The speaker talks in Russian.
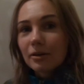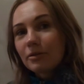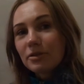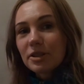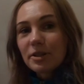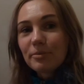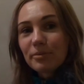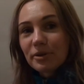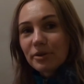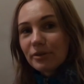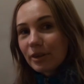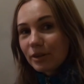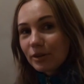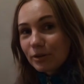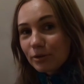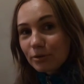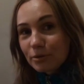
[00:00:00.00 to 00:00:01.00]
Всем
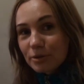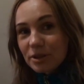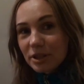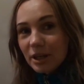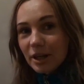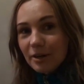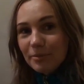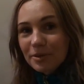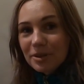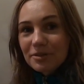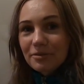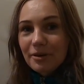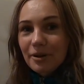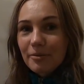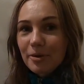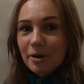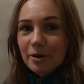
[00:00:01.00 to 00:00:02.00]
привет, друзья! Мы с
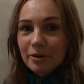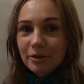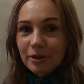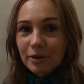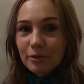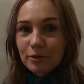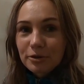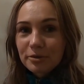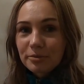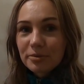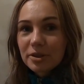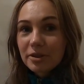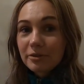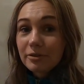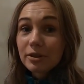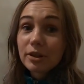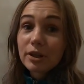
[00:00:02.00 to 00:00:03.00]
вами
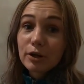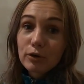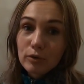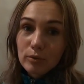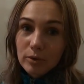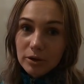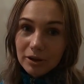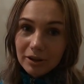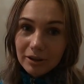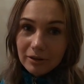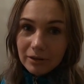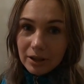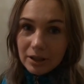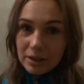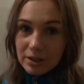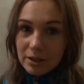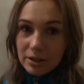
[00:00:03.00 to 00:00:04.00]
находимся в однокомнатной
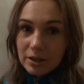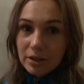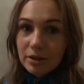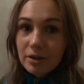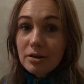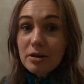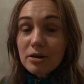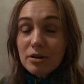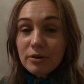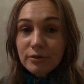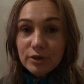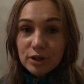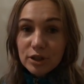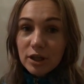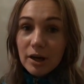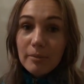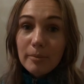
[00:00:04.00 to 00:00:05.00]
квартире в
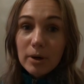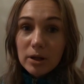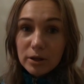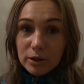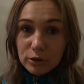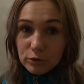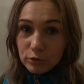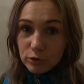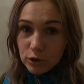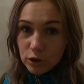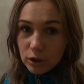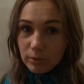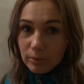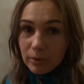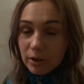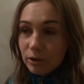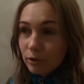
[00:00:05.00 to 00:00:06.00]
ЖК
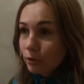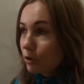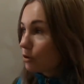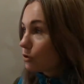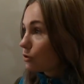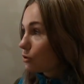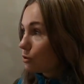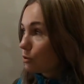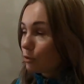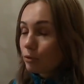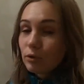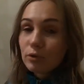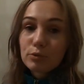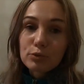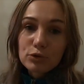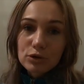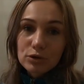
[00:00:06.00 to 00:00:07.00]
«Молодежном». Это у нас шестой
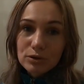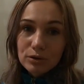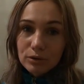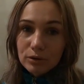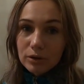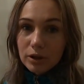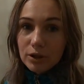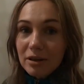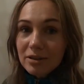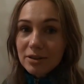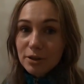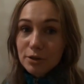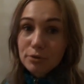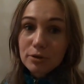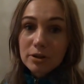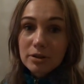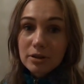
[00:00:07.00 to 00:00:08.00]
корпус, шестой этаж.
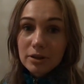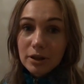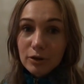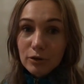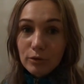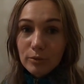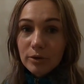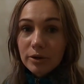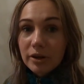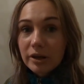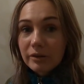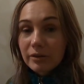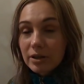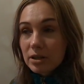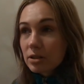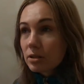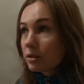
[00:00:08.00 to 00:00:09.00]
Здесь у нас однокомнатная
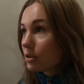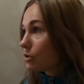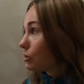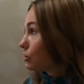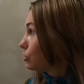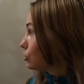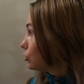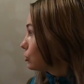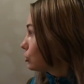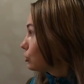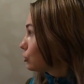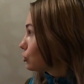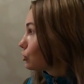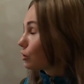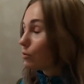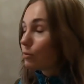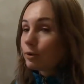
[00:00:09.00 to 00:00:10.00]
квартира с
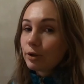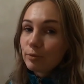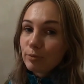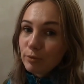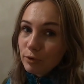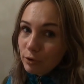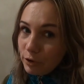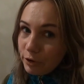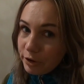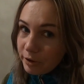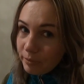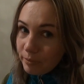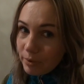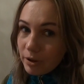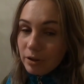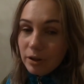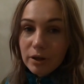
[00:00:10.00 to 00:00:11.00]
частичным
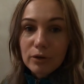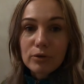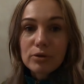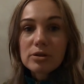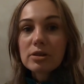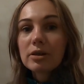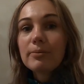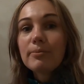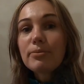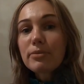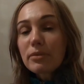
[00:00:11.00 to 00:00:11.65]
ремонтом продается.